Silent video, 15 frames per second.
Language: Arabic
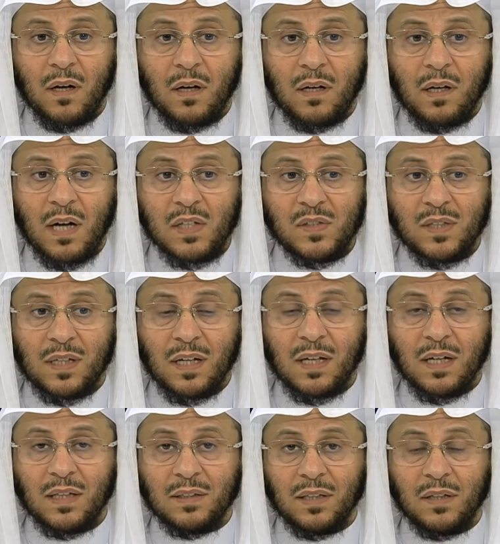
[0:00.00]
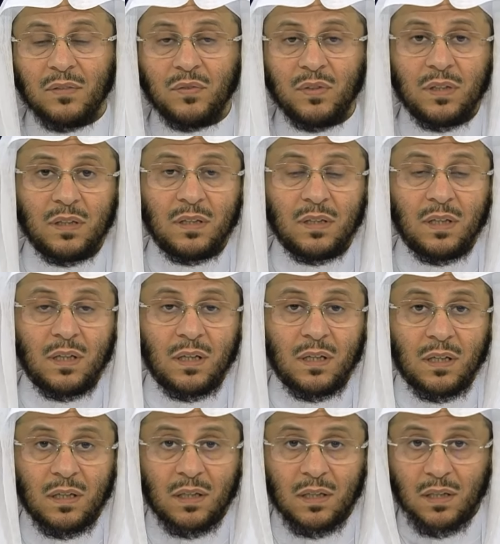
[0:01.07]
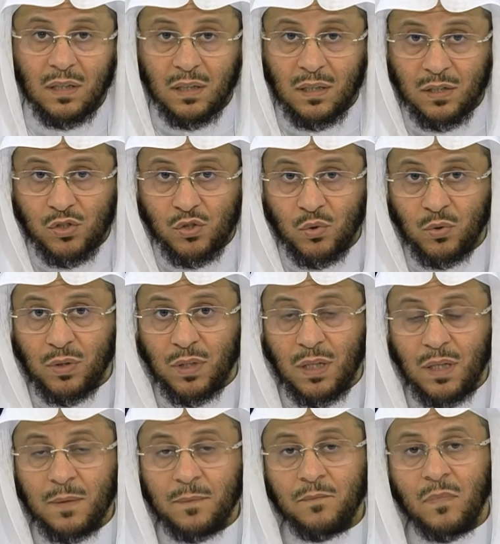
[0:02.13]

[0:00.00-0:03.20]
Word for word: آه، حصل الخطأ في آه، السنة